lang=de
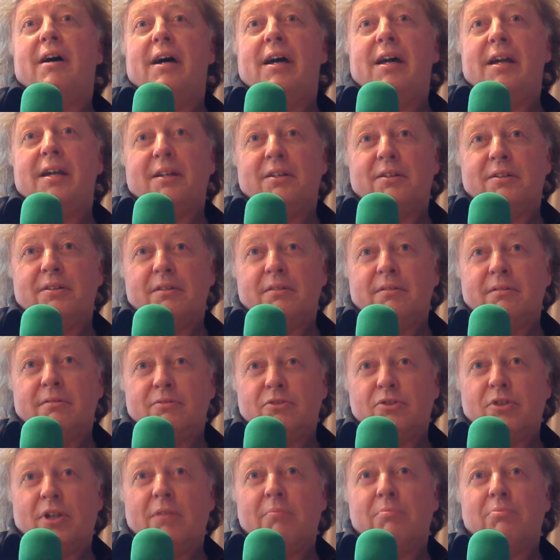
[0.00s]
eigene
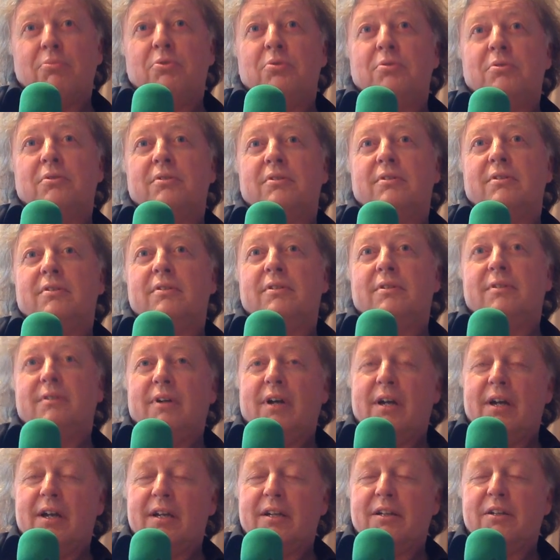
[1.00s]
Standpunkte,
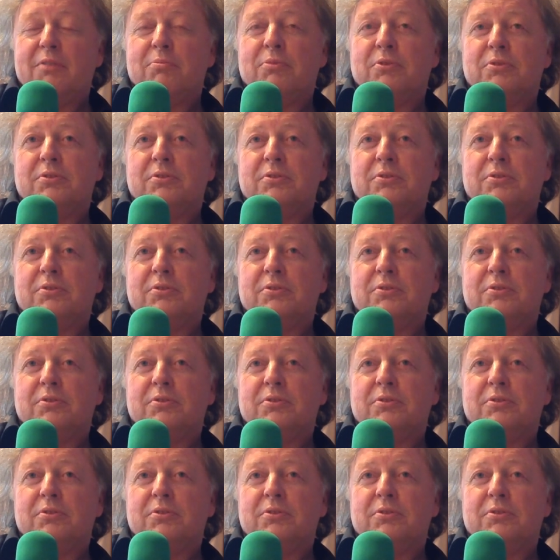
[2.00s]
eigene